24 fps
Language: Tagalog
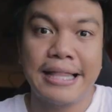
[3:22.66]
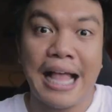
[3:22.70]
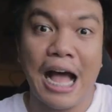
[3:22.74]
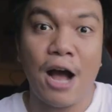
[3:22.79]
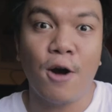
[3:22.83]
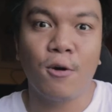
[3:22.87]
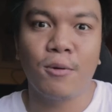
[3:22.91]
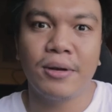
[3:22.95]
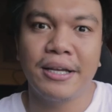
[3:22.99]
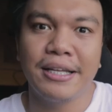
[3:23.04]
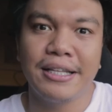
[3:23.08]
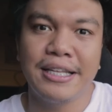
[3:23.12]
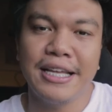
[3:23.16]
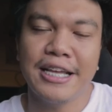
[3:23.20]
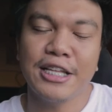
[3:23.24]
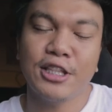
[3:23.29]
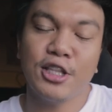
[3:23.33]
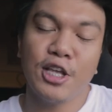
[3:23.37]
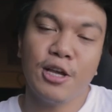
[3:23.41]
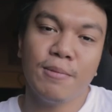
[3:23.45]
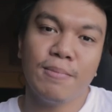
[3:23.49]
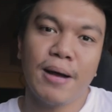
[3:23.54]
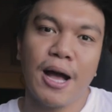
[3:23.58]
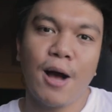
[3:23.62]
Now, hindi
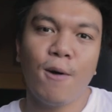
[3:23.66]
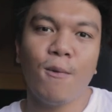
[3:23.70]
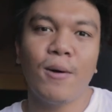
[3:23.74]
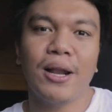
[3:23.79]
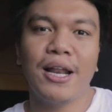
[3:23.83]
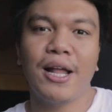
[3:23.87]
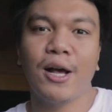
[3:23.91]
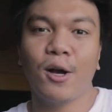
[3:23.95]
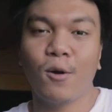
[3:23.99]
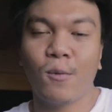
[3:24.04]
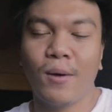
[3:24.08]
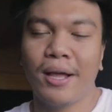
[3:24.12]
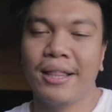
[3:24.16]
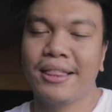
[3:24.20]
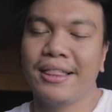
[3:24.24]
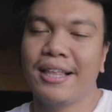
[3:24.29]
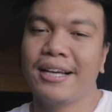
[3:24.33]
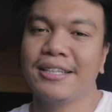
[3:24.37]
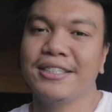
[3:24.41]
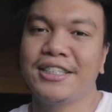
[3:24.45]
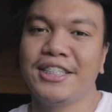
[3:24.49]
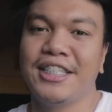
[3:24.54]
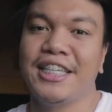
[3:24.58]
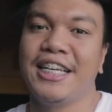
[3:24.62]
ito yung mga walang
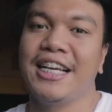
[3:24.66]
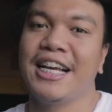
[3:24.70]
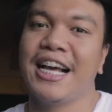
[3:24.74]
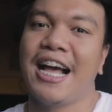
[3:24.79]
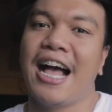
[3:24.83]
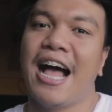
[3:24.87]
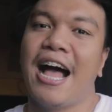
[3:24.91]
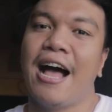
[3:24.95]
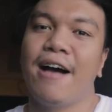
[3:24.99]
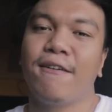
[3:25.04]
kwentang chika.